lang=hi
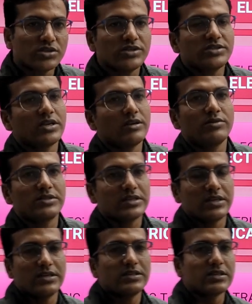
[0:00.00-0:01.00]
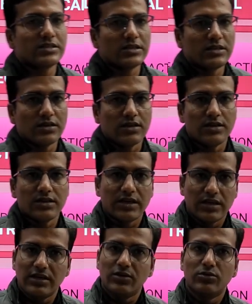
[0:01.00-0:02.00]
उसके सिलेबस के डिस्कशन
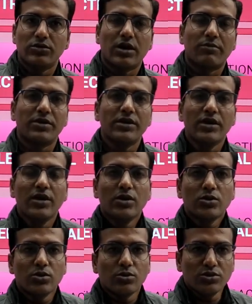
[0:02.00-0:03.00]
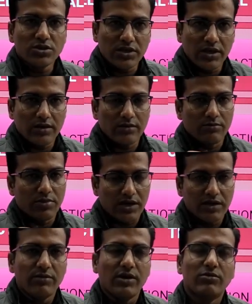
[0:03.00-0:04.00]
के लिए हूँ यहाँ पे तो उसके
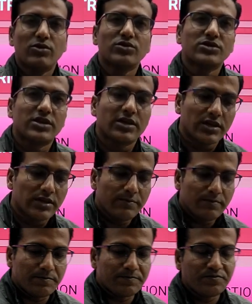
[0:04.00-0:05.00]
बारे में हम लोग सीखेंगे